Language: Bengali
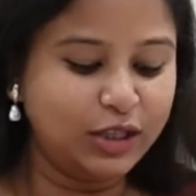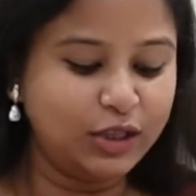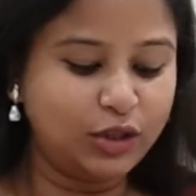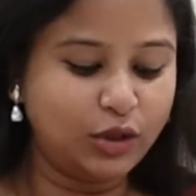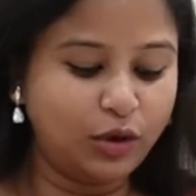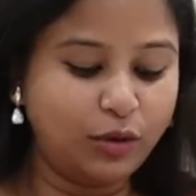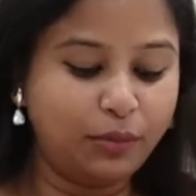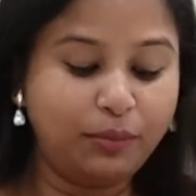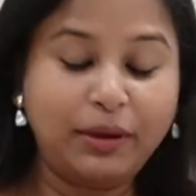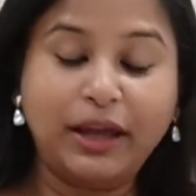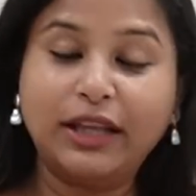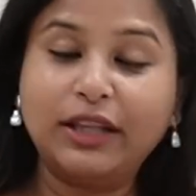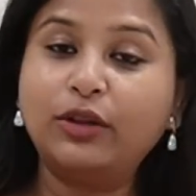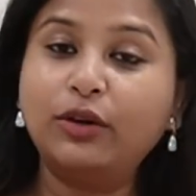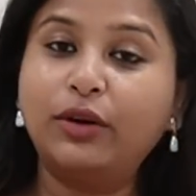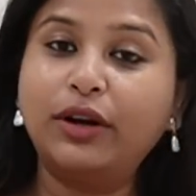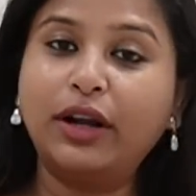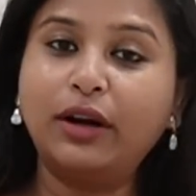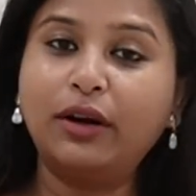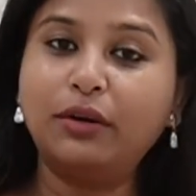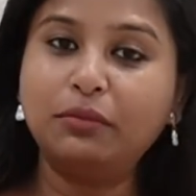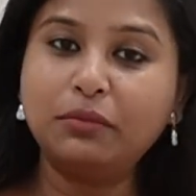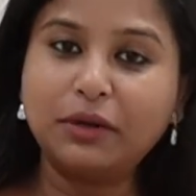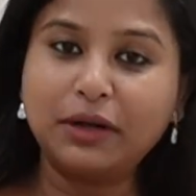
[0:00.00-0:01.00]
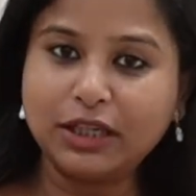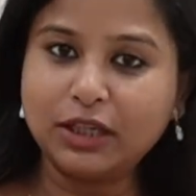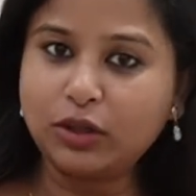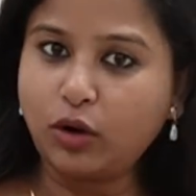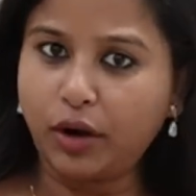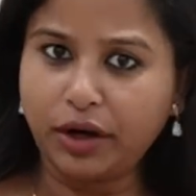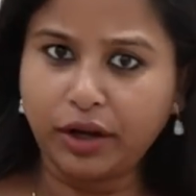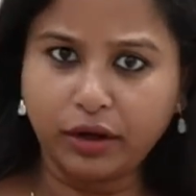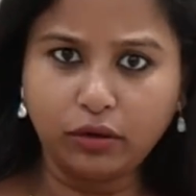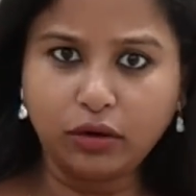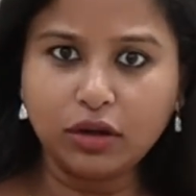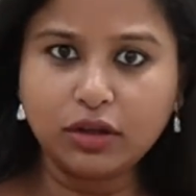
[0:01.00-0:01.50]
তো ভেতরে মানে
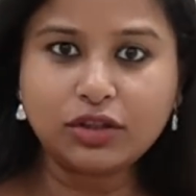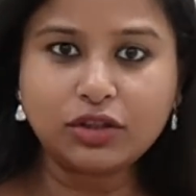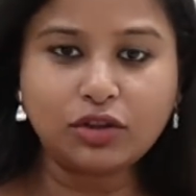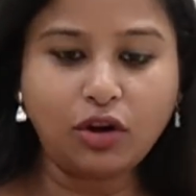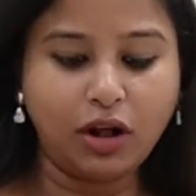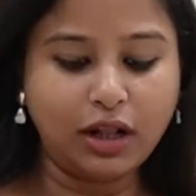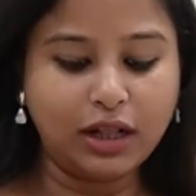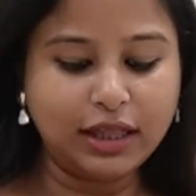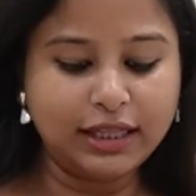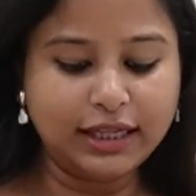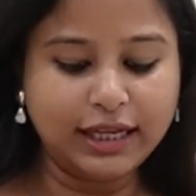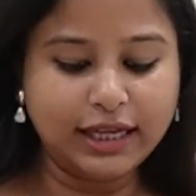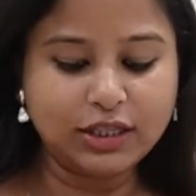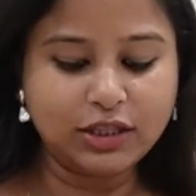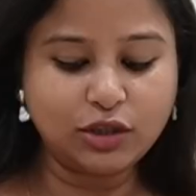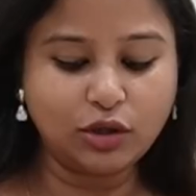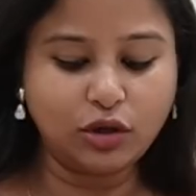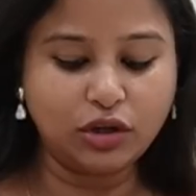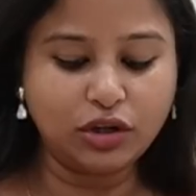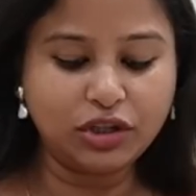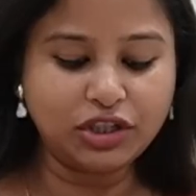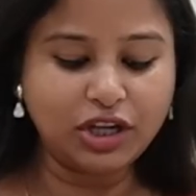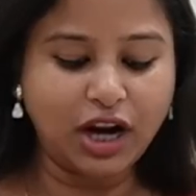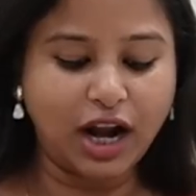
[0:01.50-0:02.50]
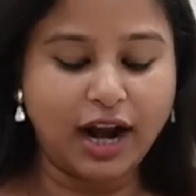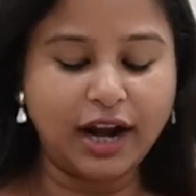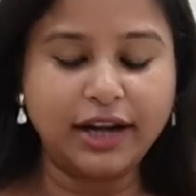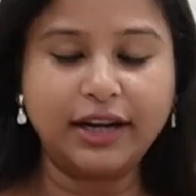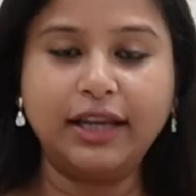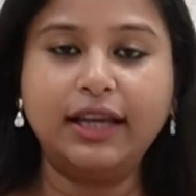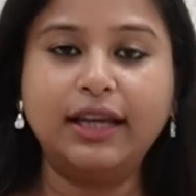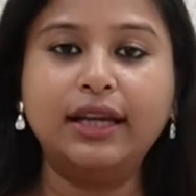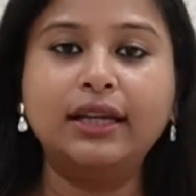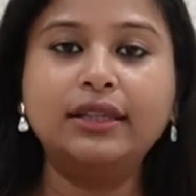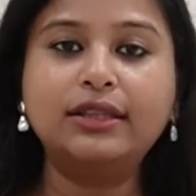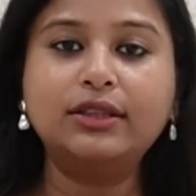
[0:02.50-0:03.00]
অনেকগুলো স্টল দিয়েছিল
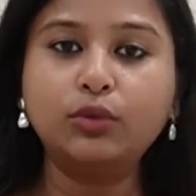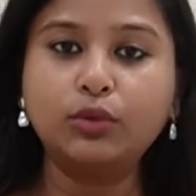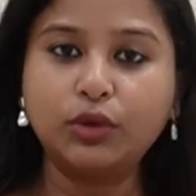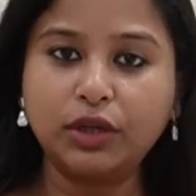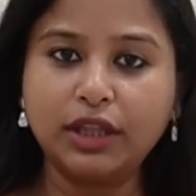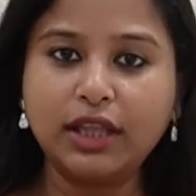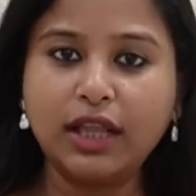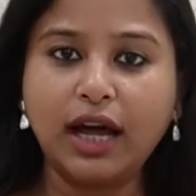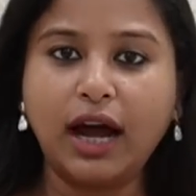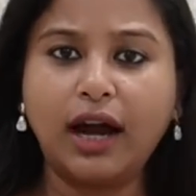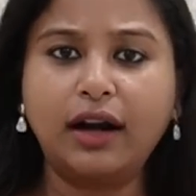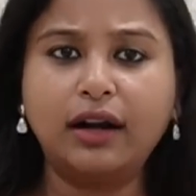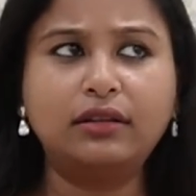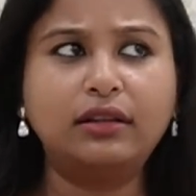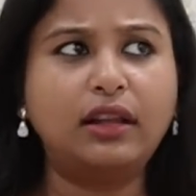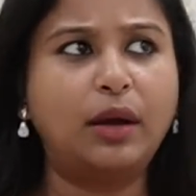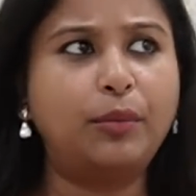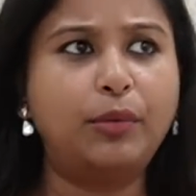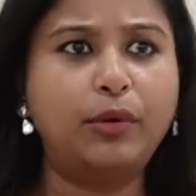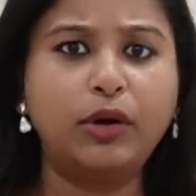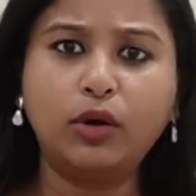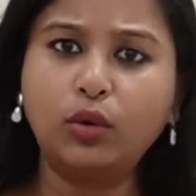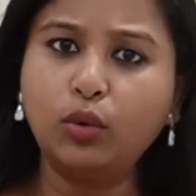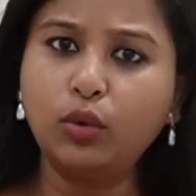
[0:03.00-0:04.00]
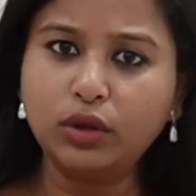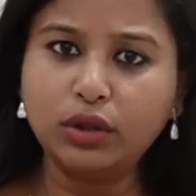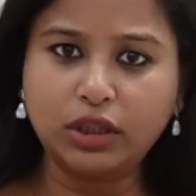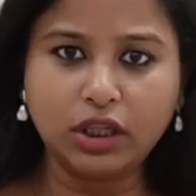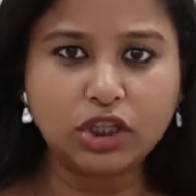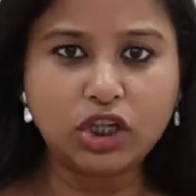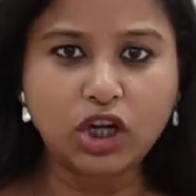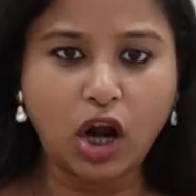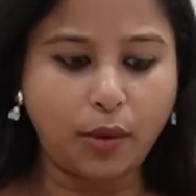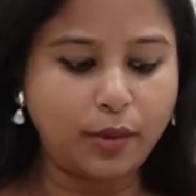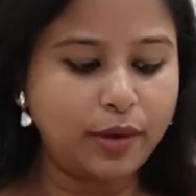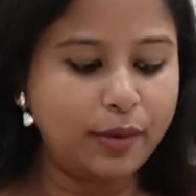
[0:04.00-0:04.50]
শাড়ি চুড়িদার তারপরে কুর্তি
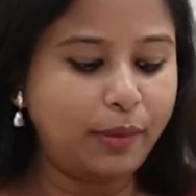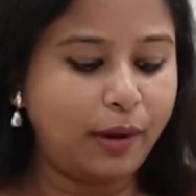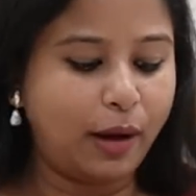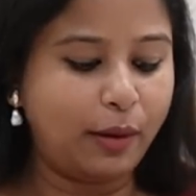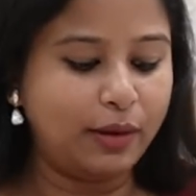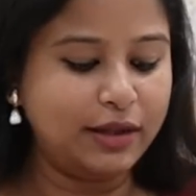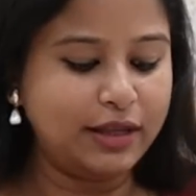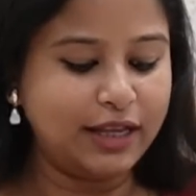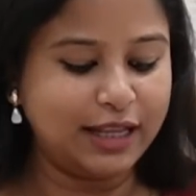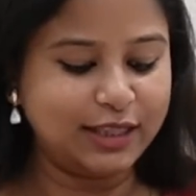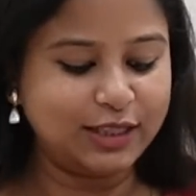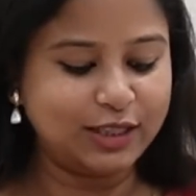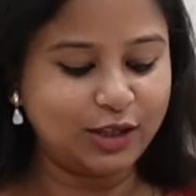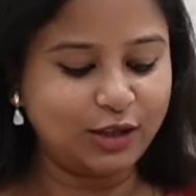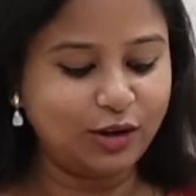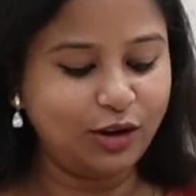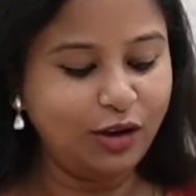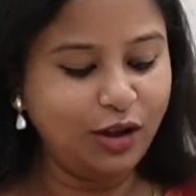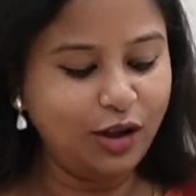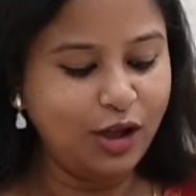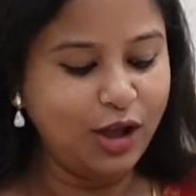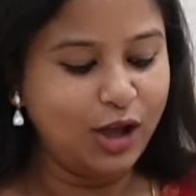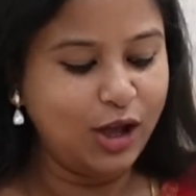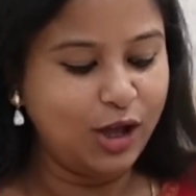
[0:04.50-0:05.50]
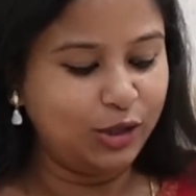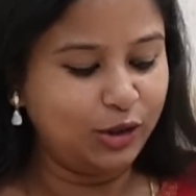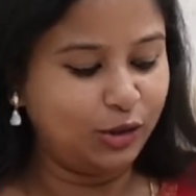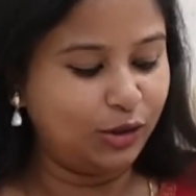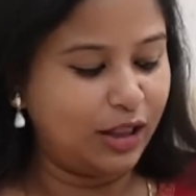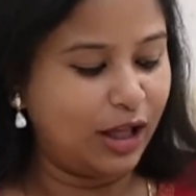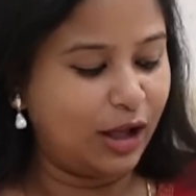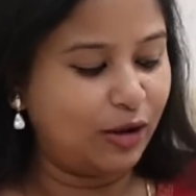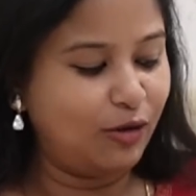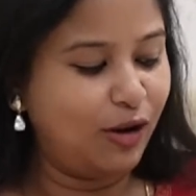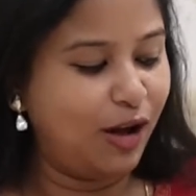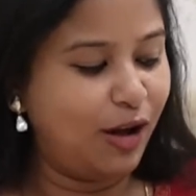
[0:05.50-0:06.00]
সবই পাওয়া যাচ্ছিল তো
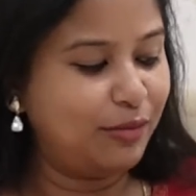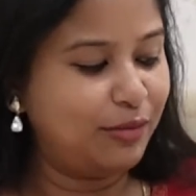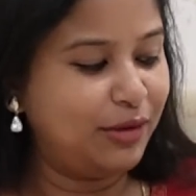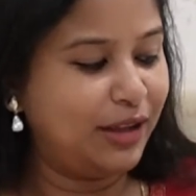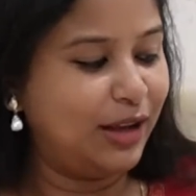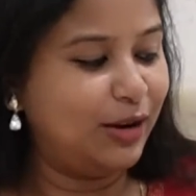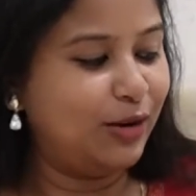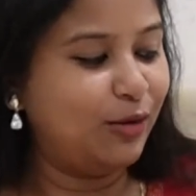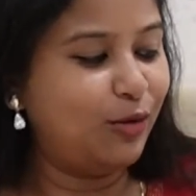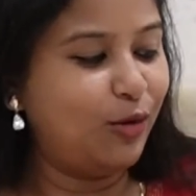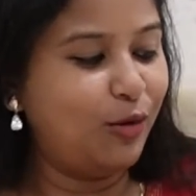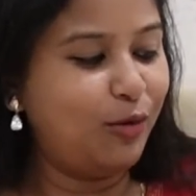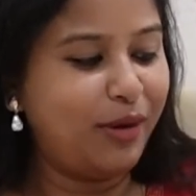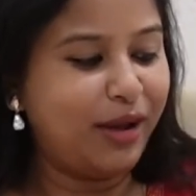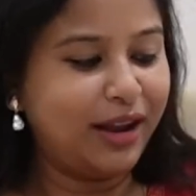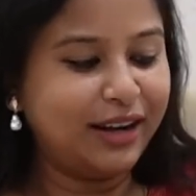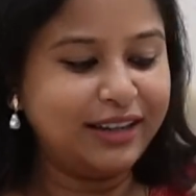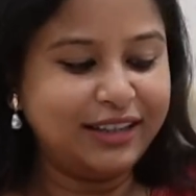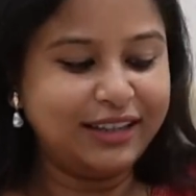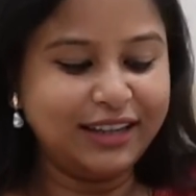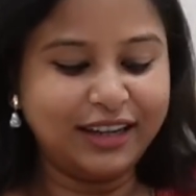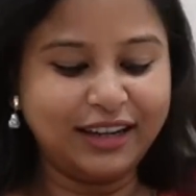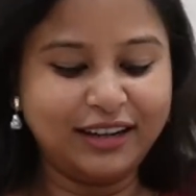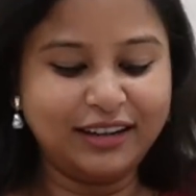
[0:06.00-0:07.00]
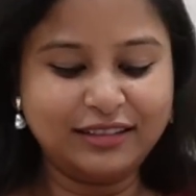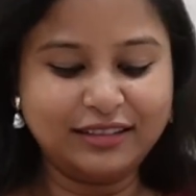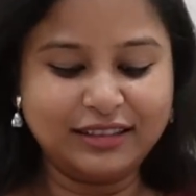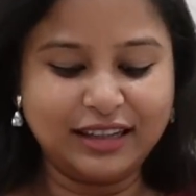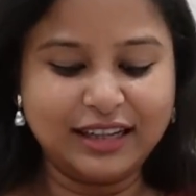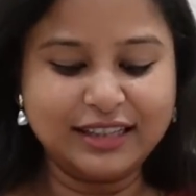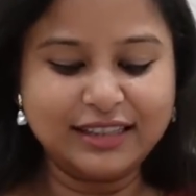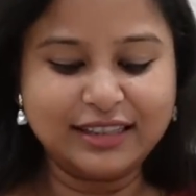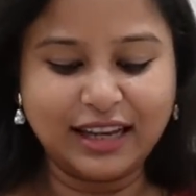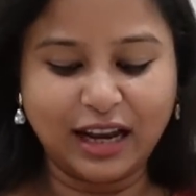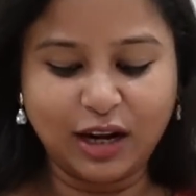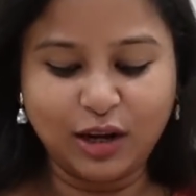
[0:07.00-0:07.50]
দেখো আমি এরকম একটা
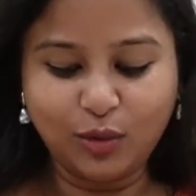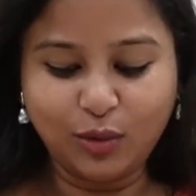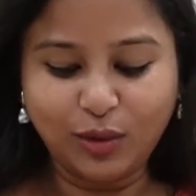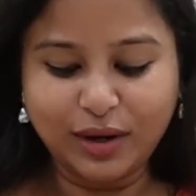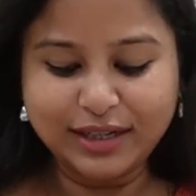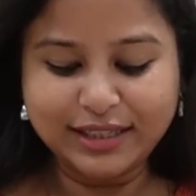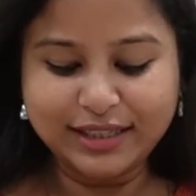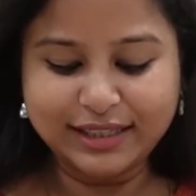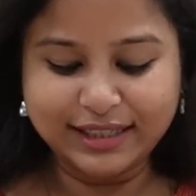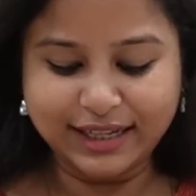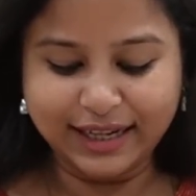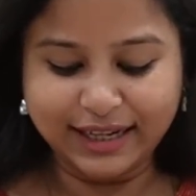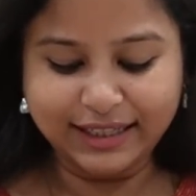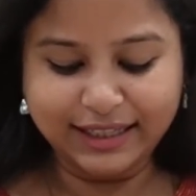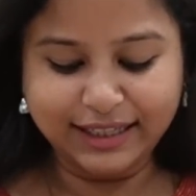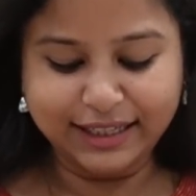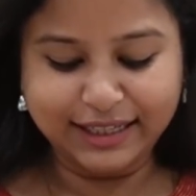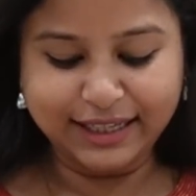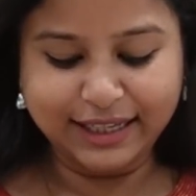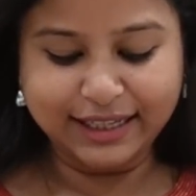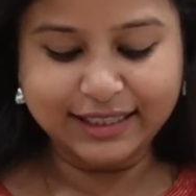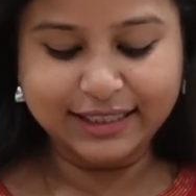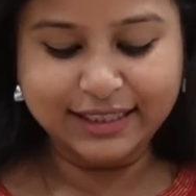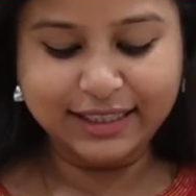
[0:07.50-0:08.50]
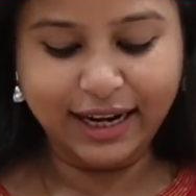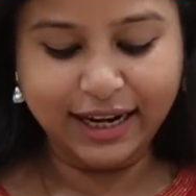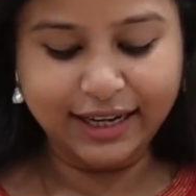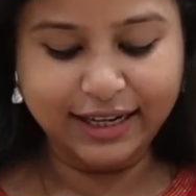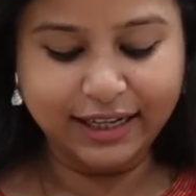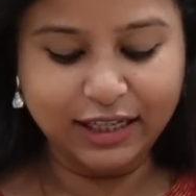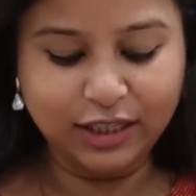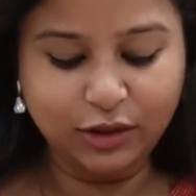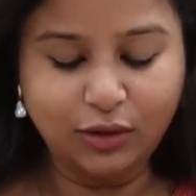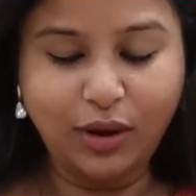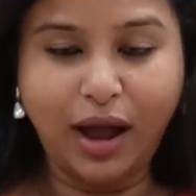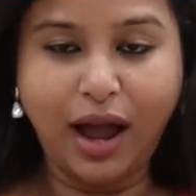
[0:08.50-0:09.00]
সালোয়ার সেট নিয়েছি এটা
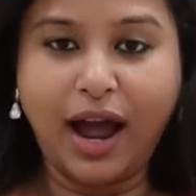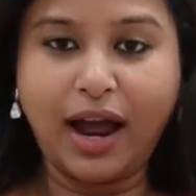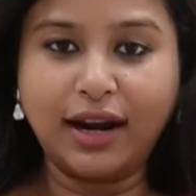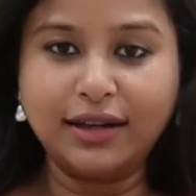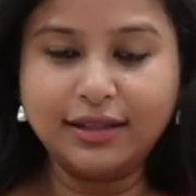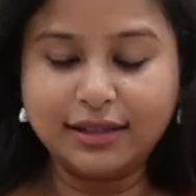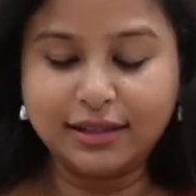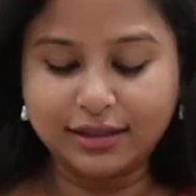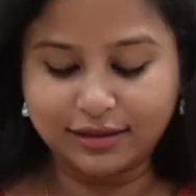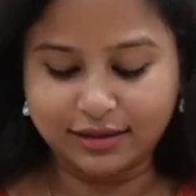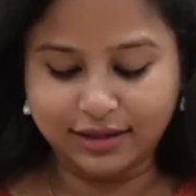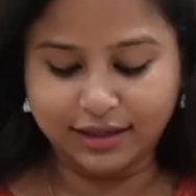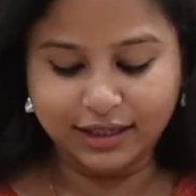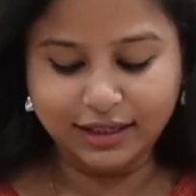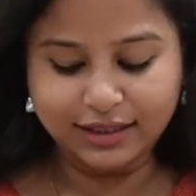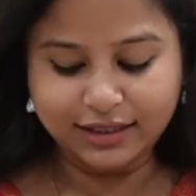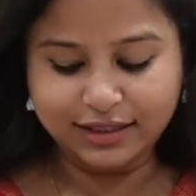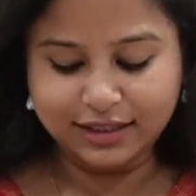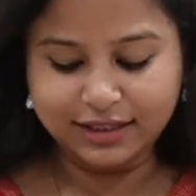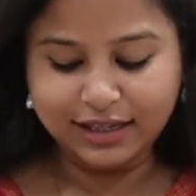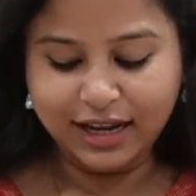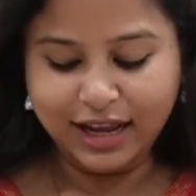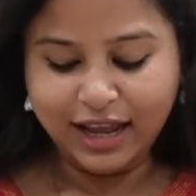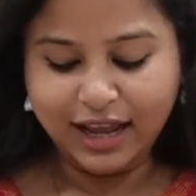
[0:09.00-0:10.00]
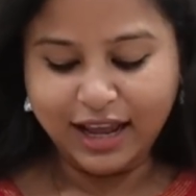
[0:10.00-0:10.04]
কিন্তু আনস্টিচড